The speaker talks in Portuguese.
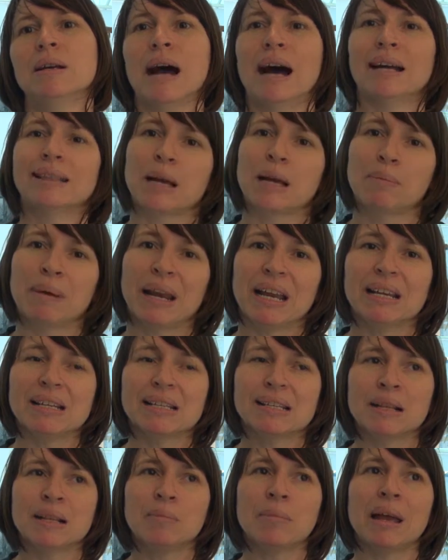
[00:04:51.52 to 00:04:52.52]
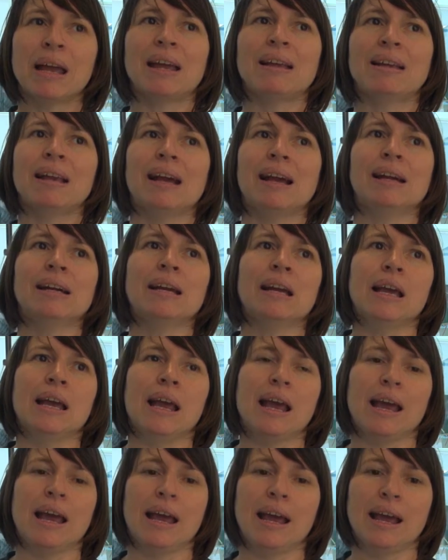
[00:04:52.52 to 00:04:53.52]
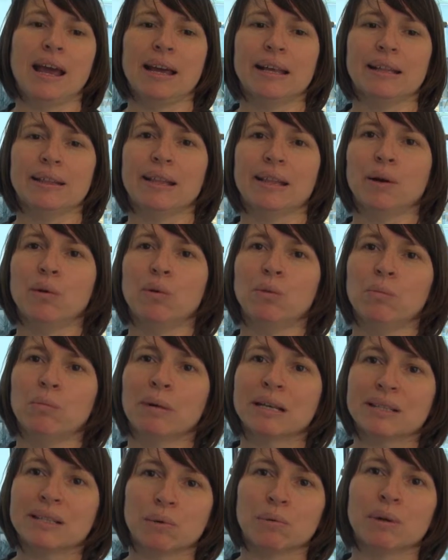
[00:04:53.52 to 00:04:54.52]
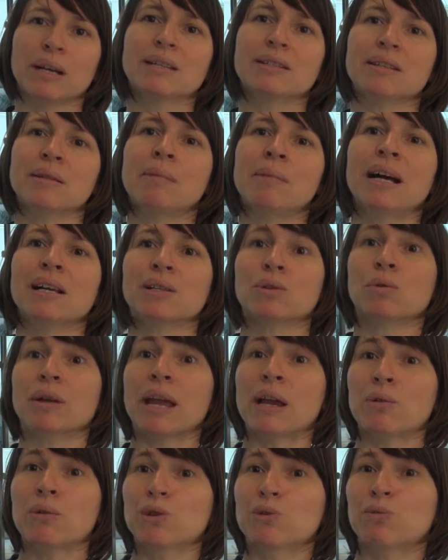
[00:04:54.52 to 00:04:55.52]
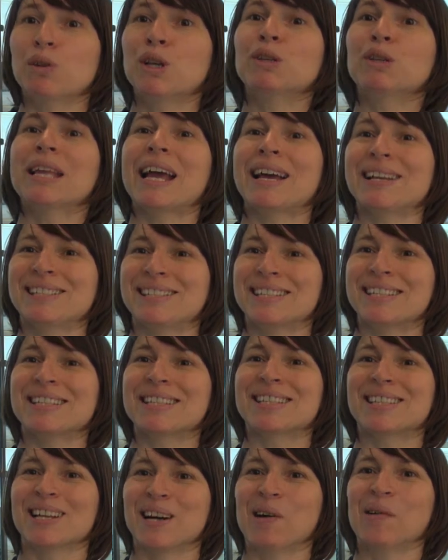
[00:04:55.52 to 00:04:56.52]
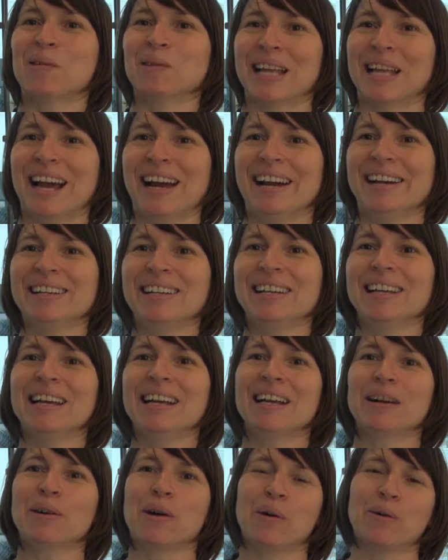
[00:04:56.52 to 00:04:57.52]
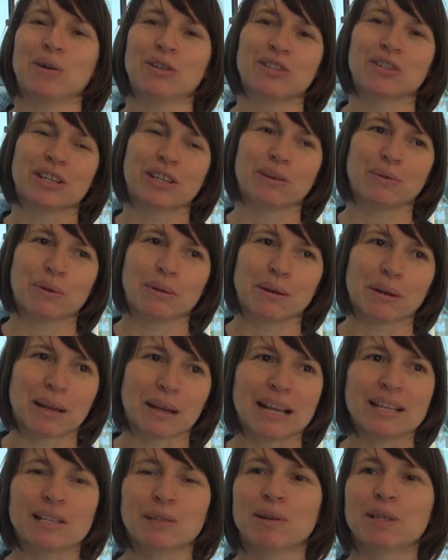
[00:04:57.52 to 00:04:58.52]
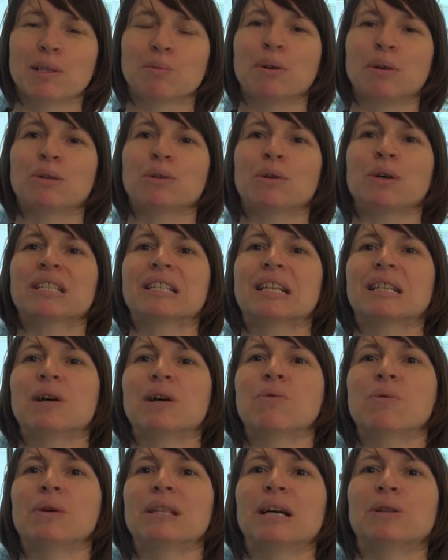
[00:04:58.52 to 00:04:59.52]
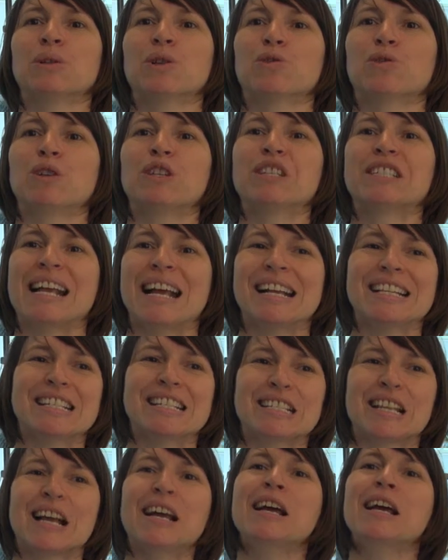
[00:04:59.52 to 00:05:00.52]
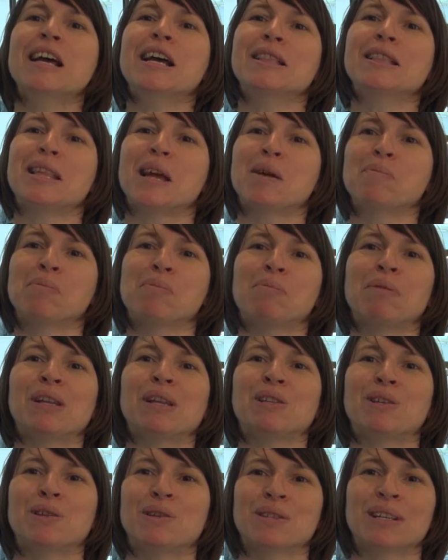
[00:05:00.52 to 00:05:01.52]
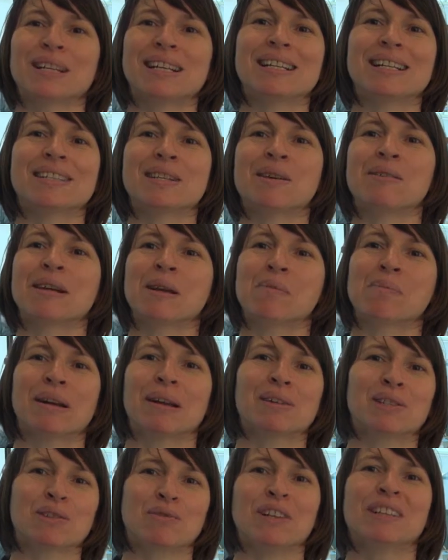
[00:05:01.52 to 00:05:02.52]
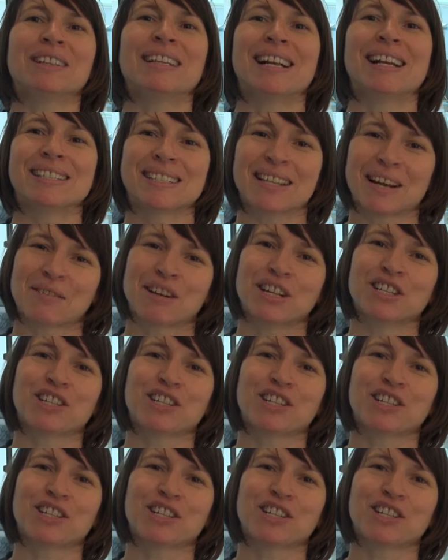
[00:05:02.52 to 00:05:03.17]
Até para eles também, né? É, ter uma segurança mais, com quem os filhos deles estão, né? onde, quem são as pessoas que estão cuidando dos filhos deles, esse tempo precioso que eles dão aqui para os filhos deles estar com a